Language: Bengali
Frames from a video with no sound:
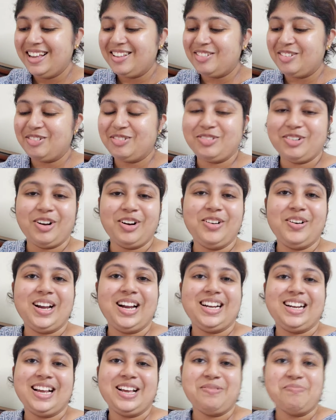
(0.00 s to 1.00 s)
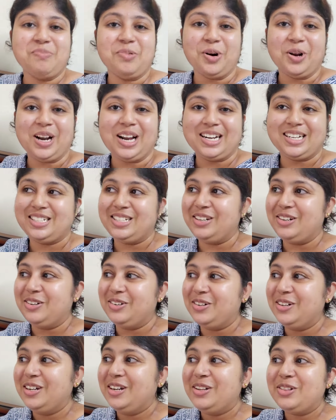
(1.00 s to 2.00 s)
তো চলো এটাই বলার ছিল
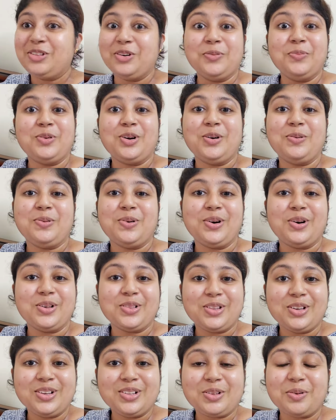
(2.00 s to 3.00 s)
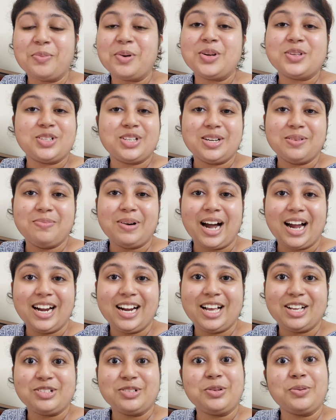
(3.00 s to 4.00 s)
তোমরাও বলো তো তোমরা যারা বাইরে
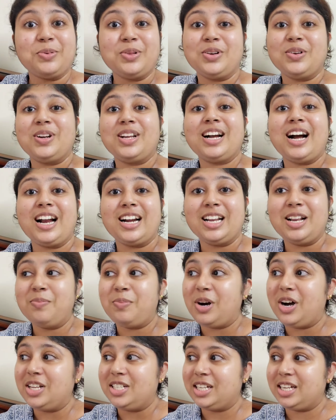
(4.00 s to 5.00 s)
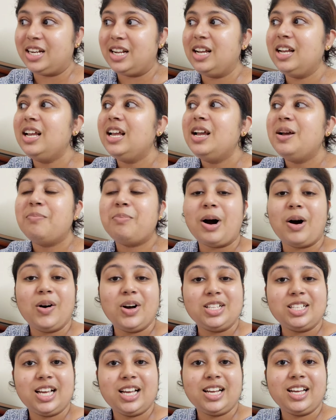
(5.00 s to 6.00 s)
আছো তোমাদের ওখানে কাঁঠাল পাওয়া যায় কিনা পাওয়া
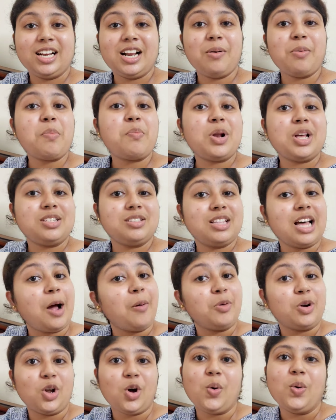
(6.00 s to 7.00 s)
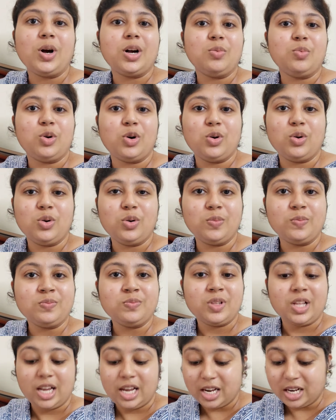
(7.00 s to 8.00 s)
যায় কিনা আবার প্লাস দামটাও আমাকে বলো
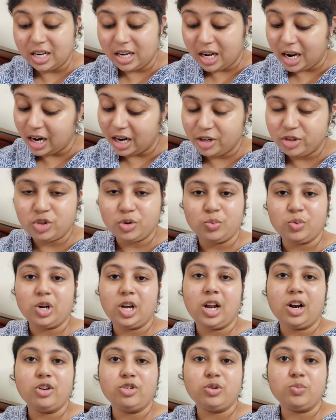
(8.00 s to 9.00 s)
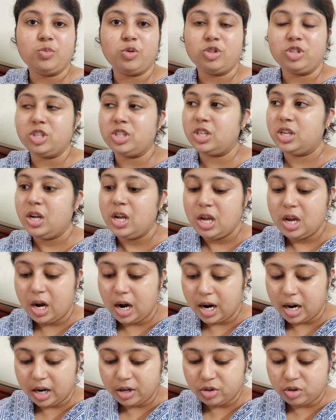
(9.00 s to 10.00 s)
এটা আড়াইশো না আড়াইশো পঞ্চাশ না
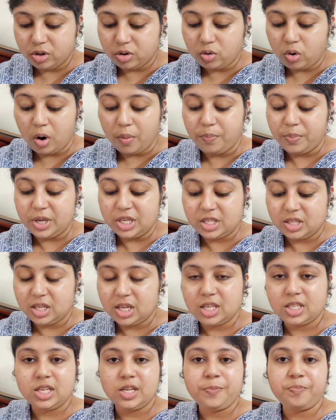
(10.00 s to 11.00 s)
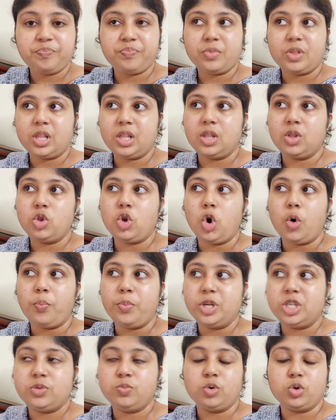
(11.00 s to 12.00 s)
আড়াইশো না ক পিস দিয়েছে ন
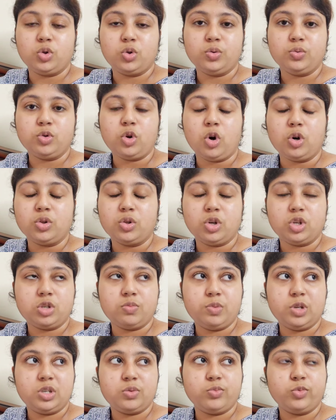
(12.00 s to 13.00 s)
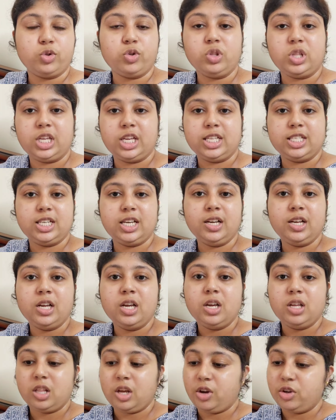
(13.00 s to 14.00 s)
পিস মতো ন দশ পিস মতো দিয়েছে
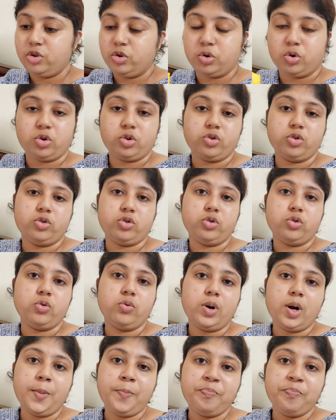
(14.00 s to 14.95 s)
তাই ছোট্ট ছোট্ট কোয়া